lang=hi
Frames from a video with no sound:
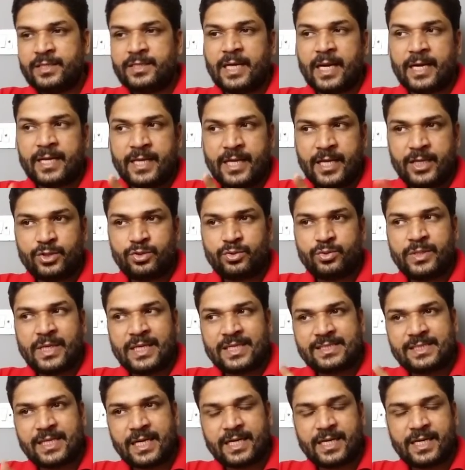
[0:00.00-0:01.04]
या केतु
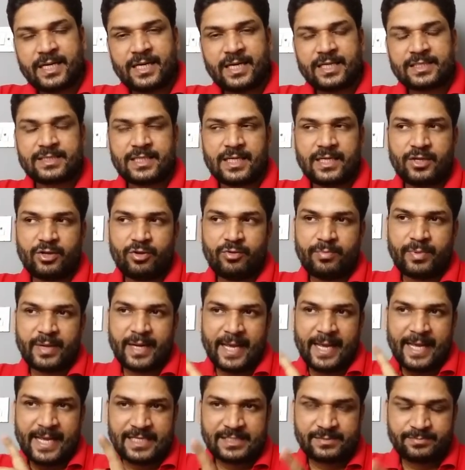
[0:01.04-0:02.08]
या सेटन का सन के
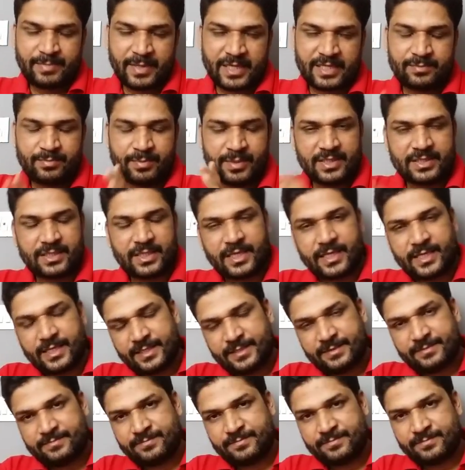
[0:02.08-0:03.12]
ऊपर एस्पेक्ट पड़ता
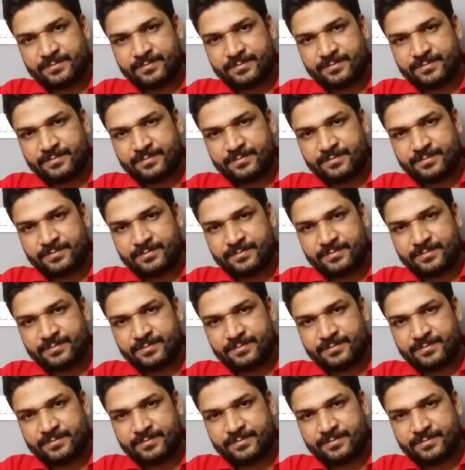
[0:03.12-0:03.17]
है